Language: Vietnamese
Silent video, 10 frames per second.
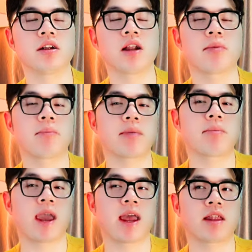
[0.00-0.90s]
nó rất là mát
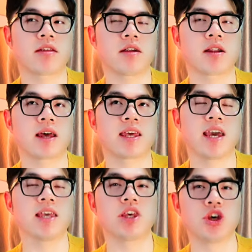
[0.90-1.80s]
mẻ, nó rất là
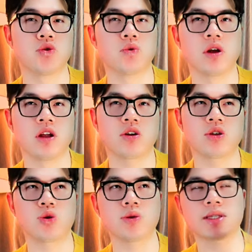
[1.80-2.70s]
dễ chịu, nó
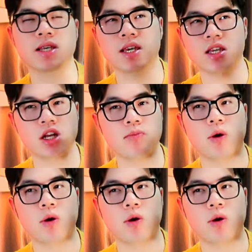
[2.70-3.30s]
juicy, nó